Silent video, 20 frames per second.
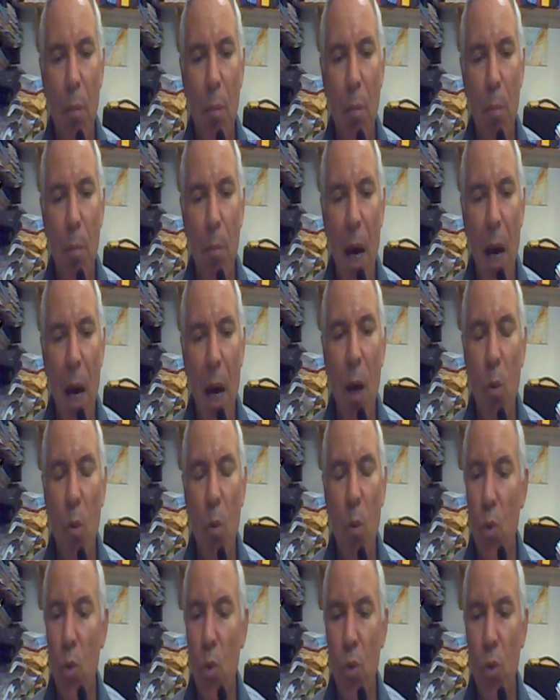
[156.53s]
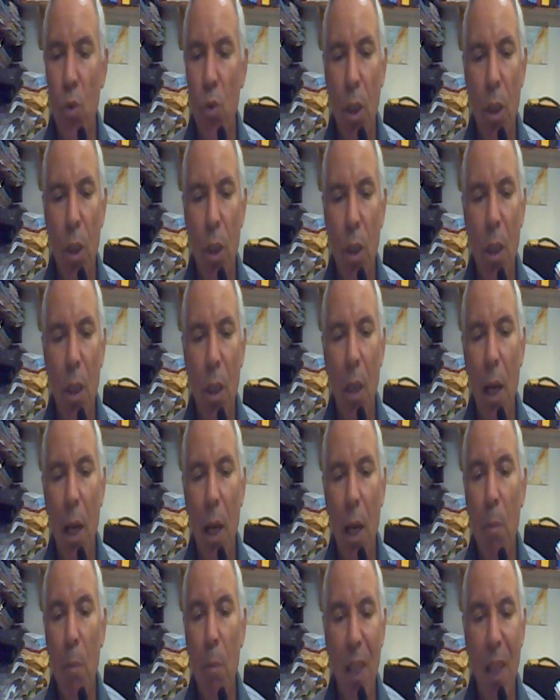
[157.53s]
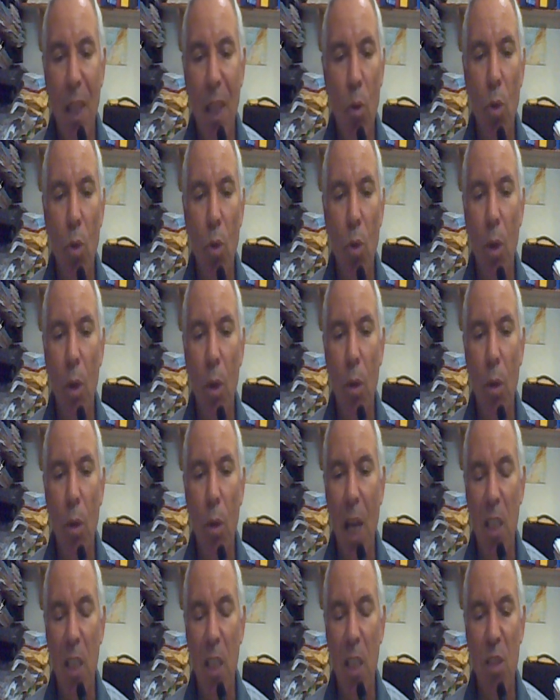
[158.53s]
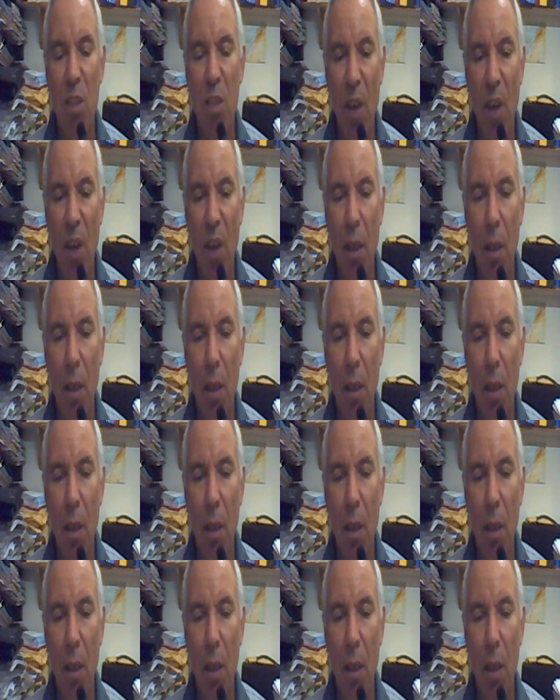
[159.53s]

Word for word: مع وجود الميثانول بالأصفر